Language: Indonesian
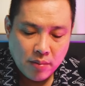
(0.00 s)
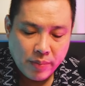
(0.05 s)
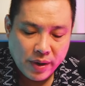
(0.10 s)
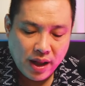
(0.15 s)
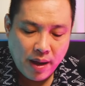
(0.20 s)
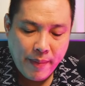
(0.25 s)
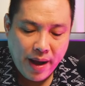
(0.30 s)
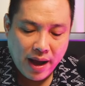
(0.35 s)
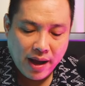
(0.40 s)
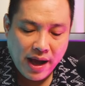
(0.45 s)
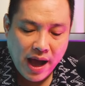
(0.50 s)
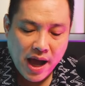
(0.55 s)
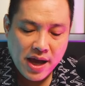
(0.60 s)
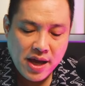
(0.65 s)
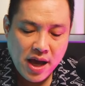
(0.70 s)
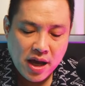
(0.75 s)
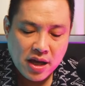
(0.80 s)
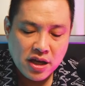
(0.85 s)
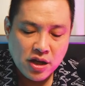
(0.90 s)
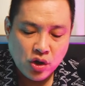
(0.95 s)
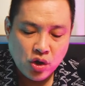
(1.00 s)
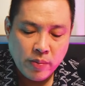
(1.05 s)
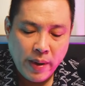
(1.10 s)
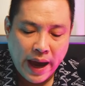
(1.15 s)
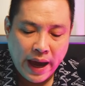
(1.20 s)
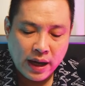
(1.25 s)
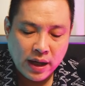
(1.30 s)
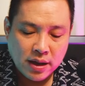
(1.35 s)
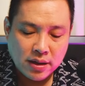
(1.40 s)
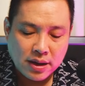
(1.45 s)
pertama, gaya hidup
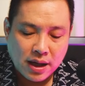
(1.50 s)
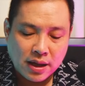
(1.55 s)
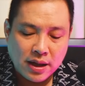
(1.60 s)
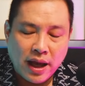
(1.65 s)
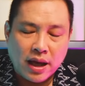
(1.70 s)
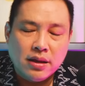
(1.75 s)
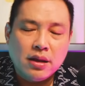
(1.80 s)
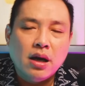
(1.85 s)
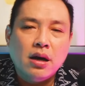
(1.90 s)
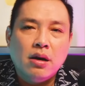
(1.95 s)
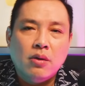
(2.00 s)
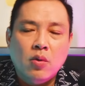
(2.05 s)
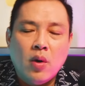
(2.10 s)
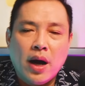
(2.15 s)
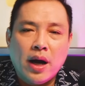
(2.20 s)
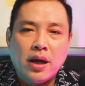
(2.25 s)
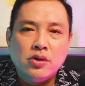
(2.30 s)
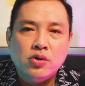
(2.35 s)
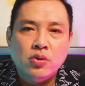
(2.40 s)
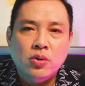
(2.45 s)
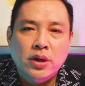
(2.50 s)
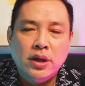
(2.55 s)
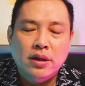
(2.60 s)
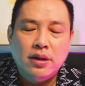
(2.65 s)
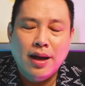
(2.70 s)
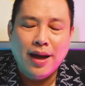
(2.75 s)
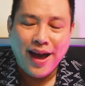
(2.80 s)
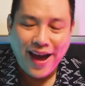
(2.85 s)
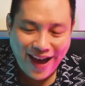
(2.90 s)
elit ternyata keuangan sulit.